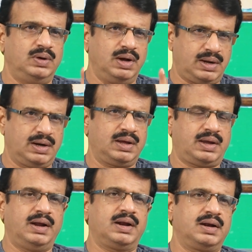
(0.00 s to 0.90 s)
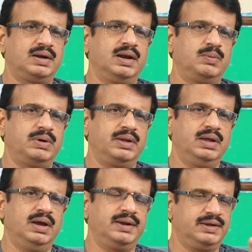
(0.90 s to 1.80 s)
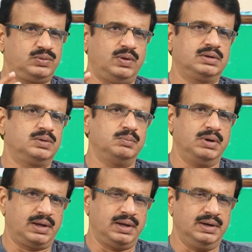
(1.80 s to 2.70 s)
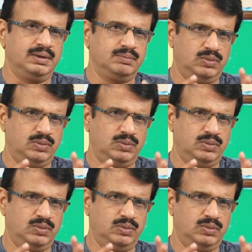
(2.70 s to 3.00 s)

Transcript: అక్కడ కేడర్ నిలబడి ఆయనకి స్వాగతం పలకాలి